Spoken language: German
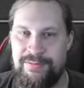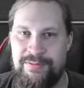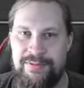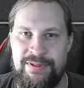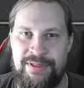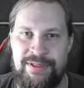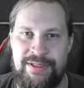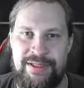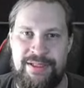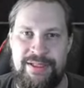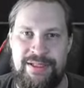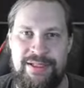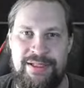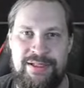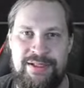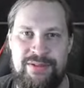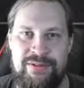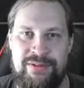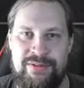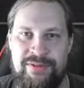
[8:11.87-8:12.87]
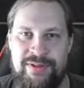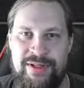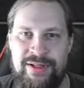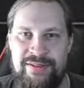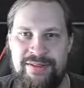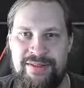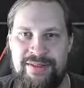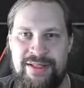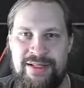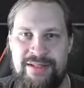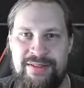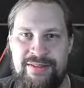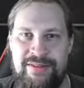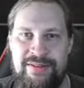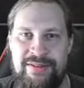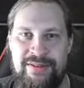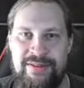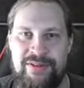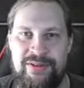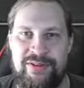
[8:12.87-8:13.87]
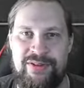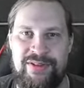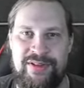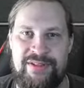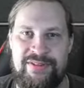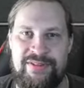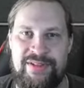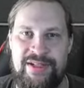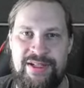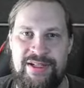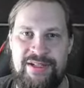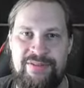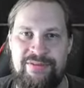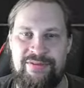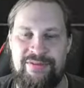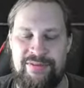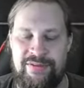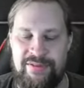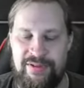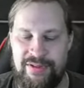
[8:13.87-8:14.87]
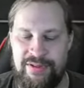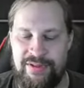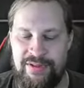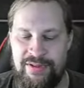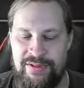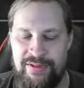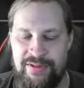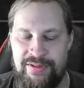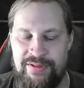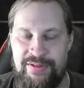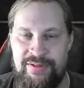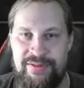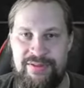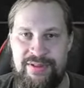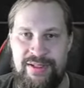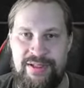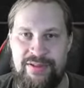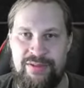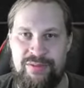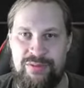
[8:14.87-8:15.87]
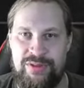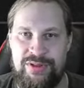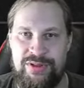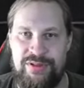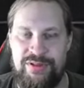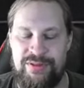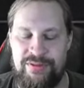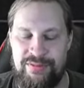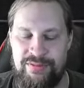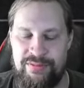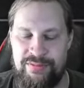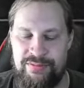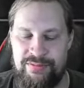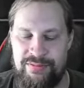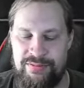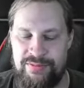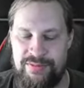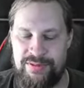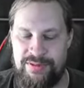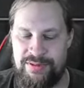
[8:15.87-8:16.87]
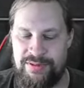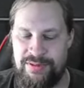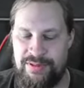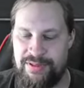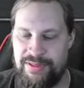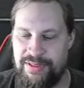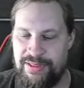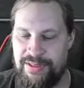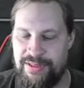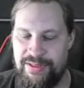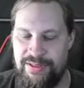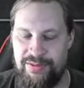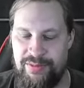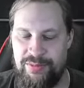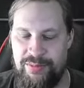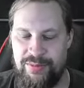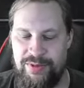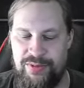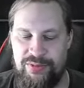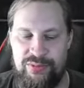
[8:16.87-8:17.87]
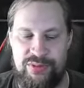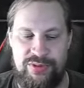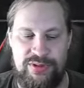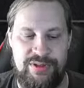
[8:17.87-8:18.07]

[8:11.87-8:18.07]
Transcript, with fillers: Okay, Ghostfire Slice. Osas Cave. Sehr gut. Oh, den kann ich hier rüber tun.